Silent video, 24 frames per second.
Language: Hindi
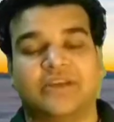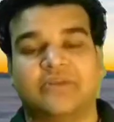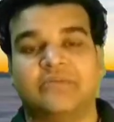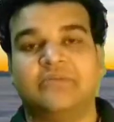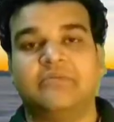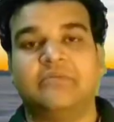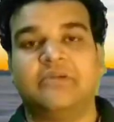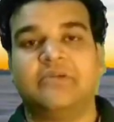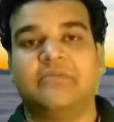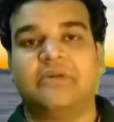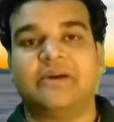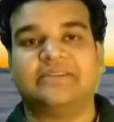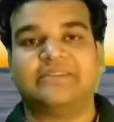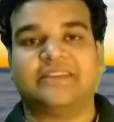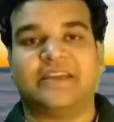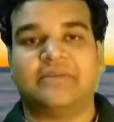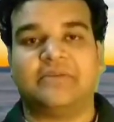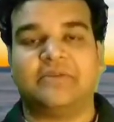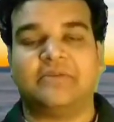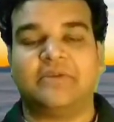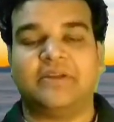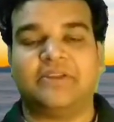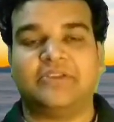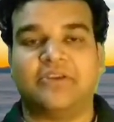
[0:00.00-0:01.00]
सभी मेरे पास
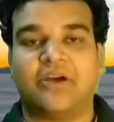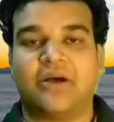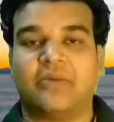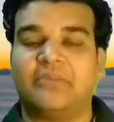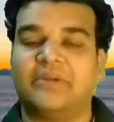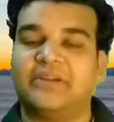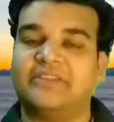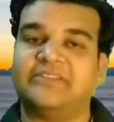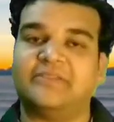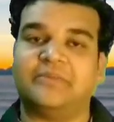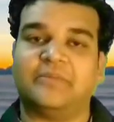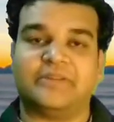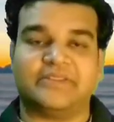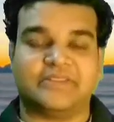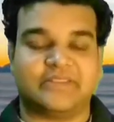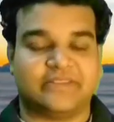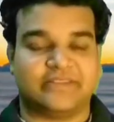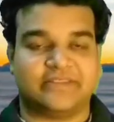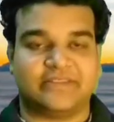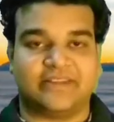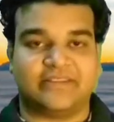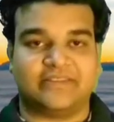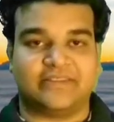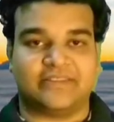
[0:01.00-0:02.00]
अवेलेबल है तो आप मेरे से
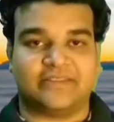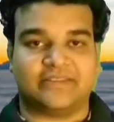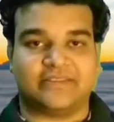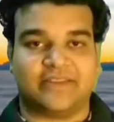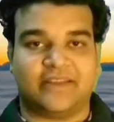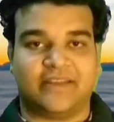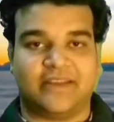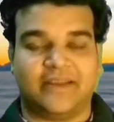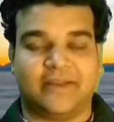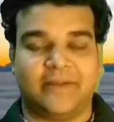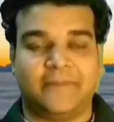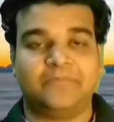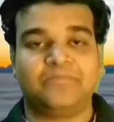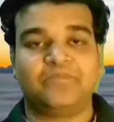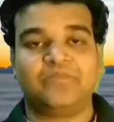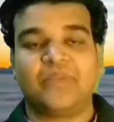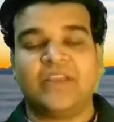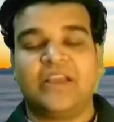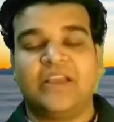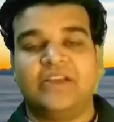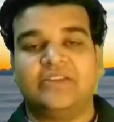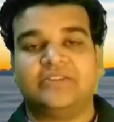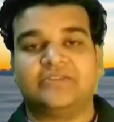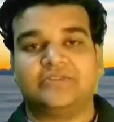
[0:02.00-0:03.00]
परचेज कर सकते हैं
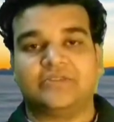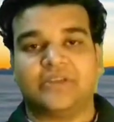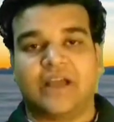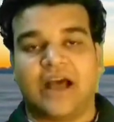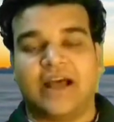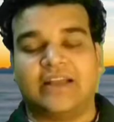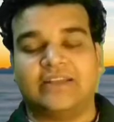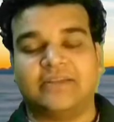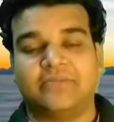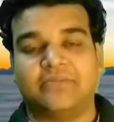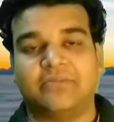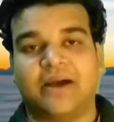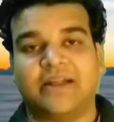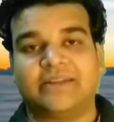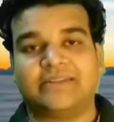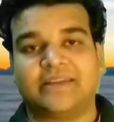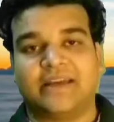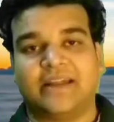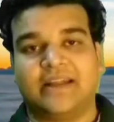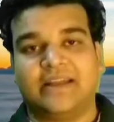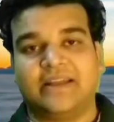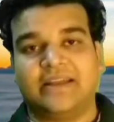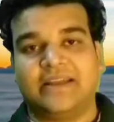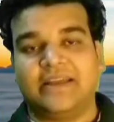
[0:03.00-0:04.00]
आज हम बात
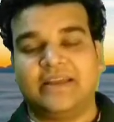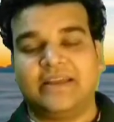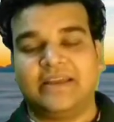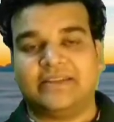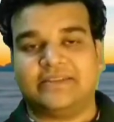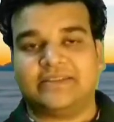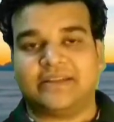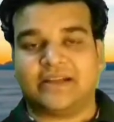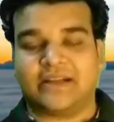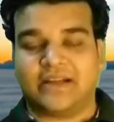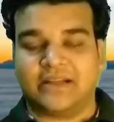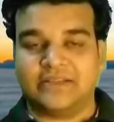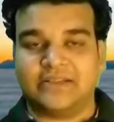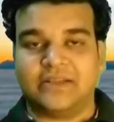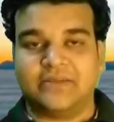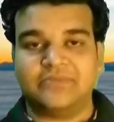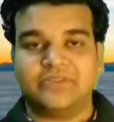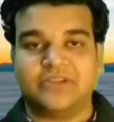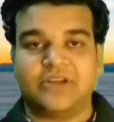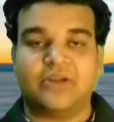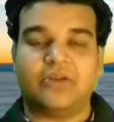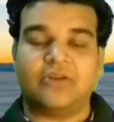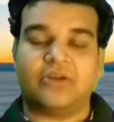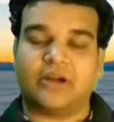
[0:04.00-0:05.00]
करेंगे इसका
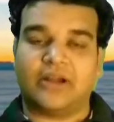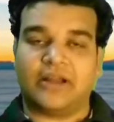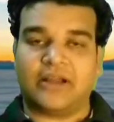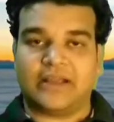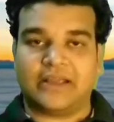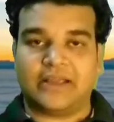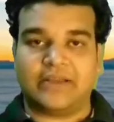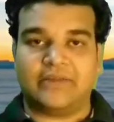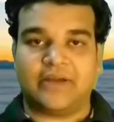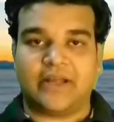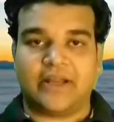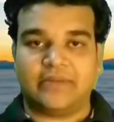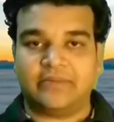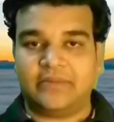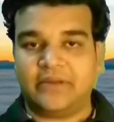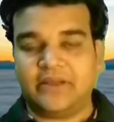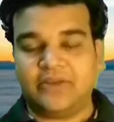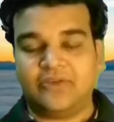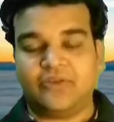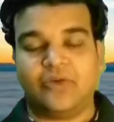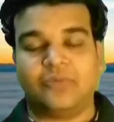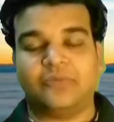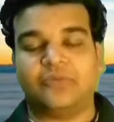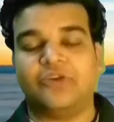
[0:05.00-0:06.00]
कंजम्पशन और घटक के बारे में
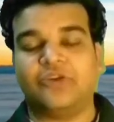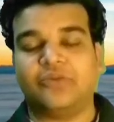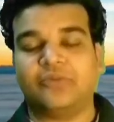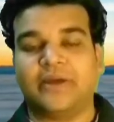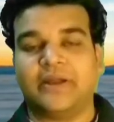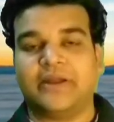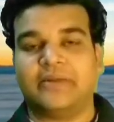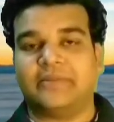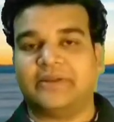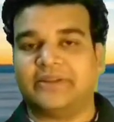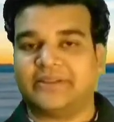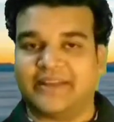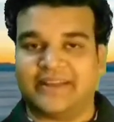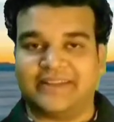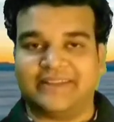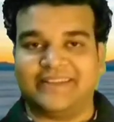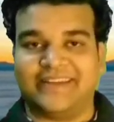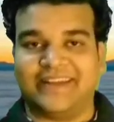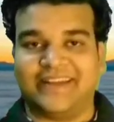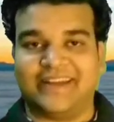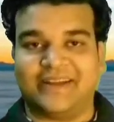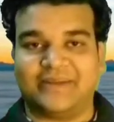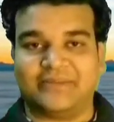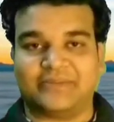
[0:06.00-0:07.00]
उपयोग मैंने बता
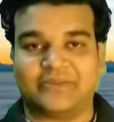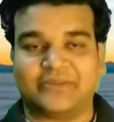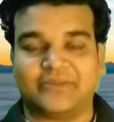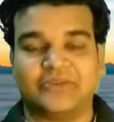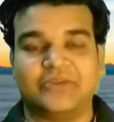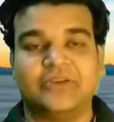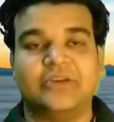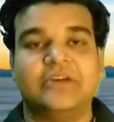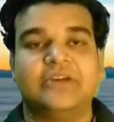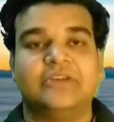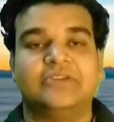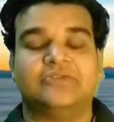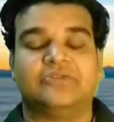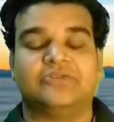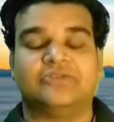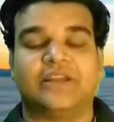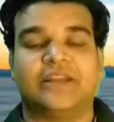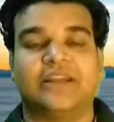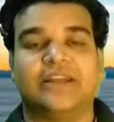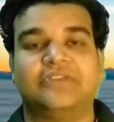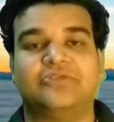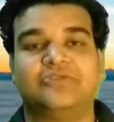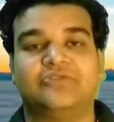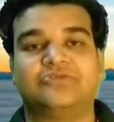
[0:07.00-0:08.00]
दिया है आपको तो
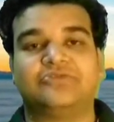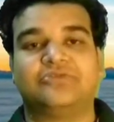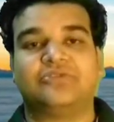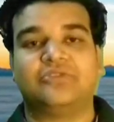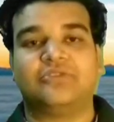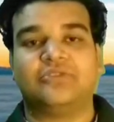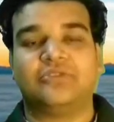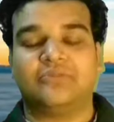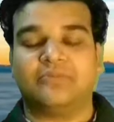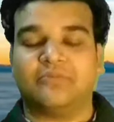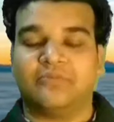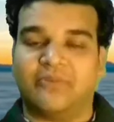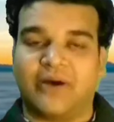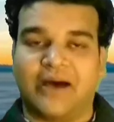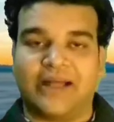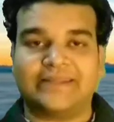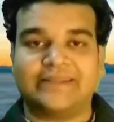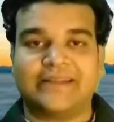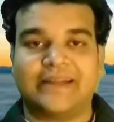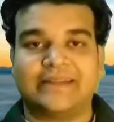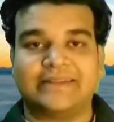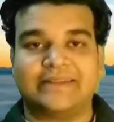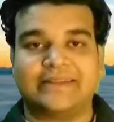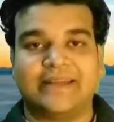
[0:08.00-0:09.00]
चलिए दोस्तों
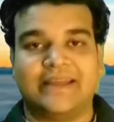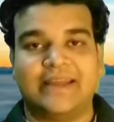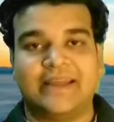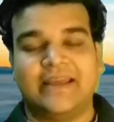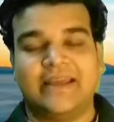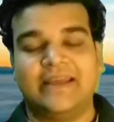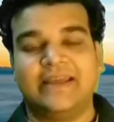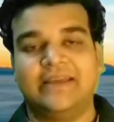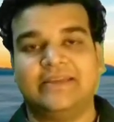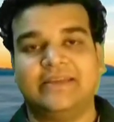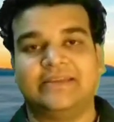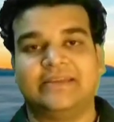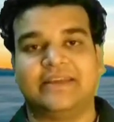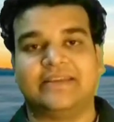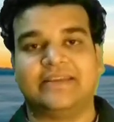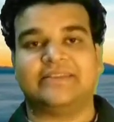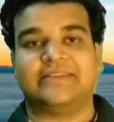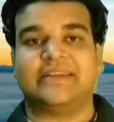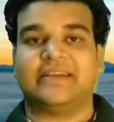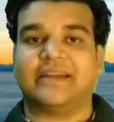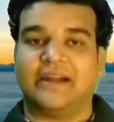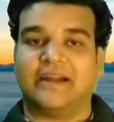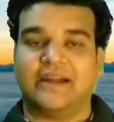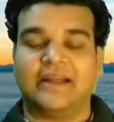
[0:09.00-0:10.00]
बात करते हैं कि
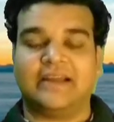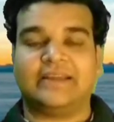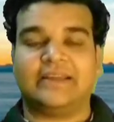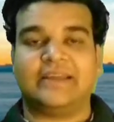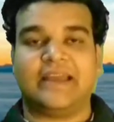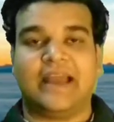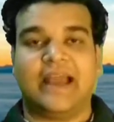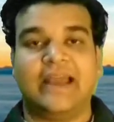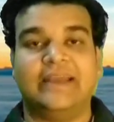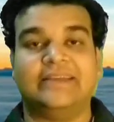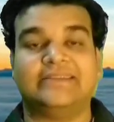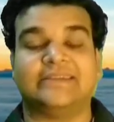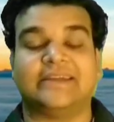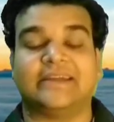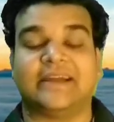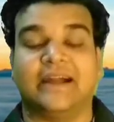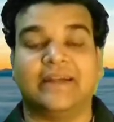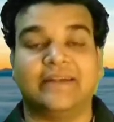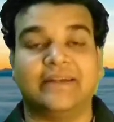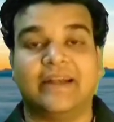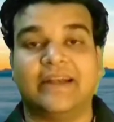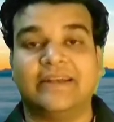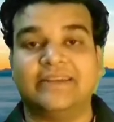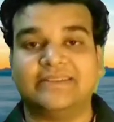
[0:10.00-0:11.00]
इसके घटक क्या हैं इसके
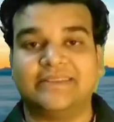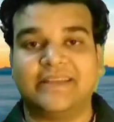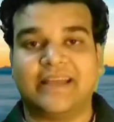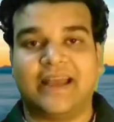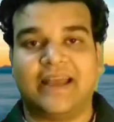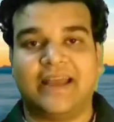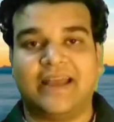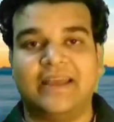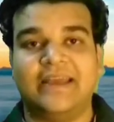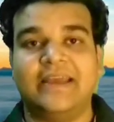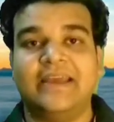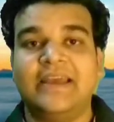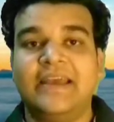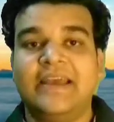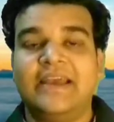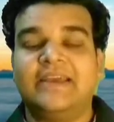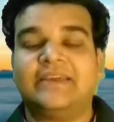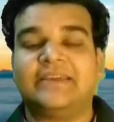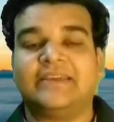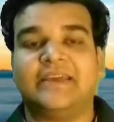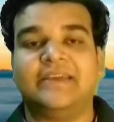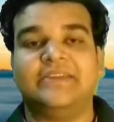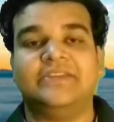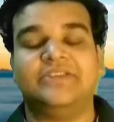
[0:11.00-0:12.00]
कंटेंट्स क्या हैं
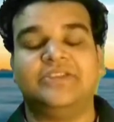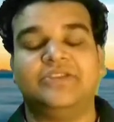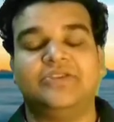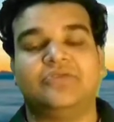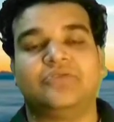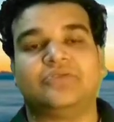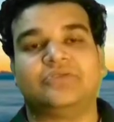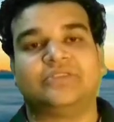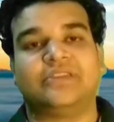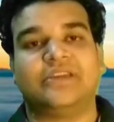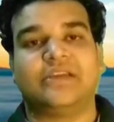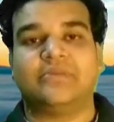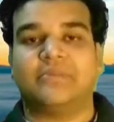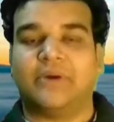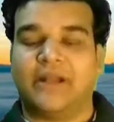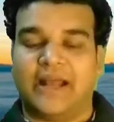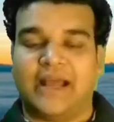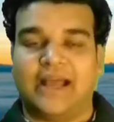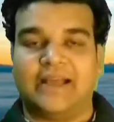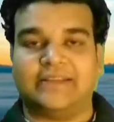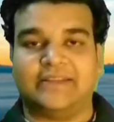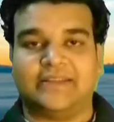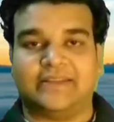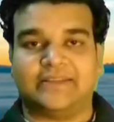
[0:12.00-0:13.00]
किन चीज़ों से ये
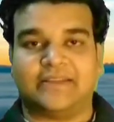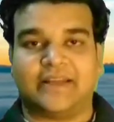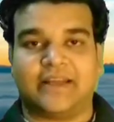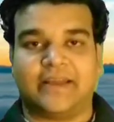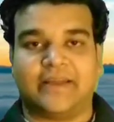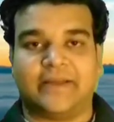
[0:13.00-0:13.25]
बनाया जाता